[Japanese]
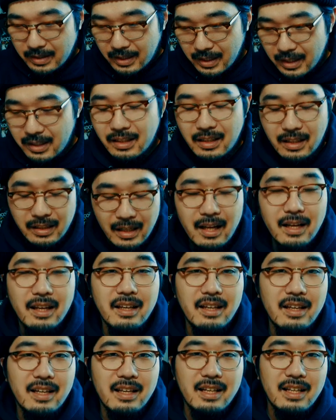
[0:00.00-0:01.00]
一家ね
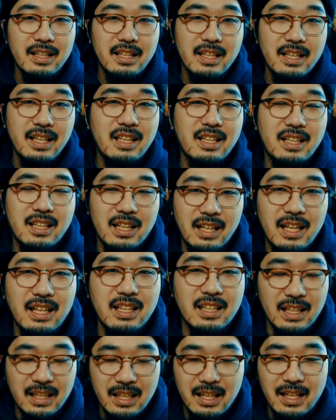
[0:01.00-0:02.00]
一家な
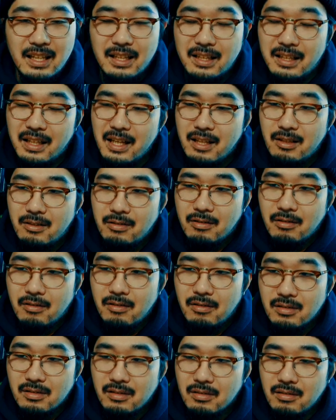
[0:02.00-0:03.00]
んかね結
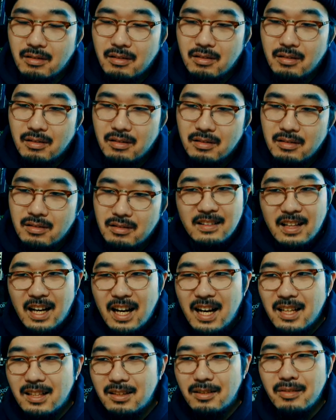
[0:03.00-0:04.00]
構その
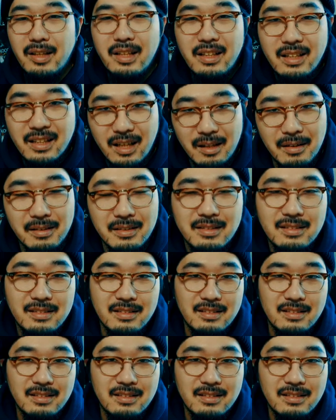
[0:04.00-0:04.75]
アート一家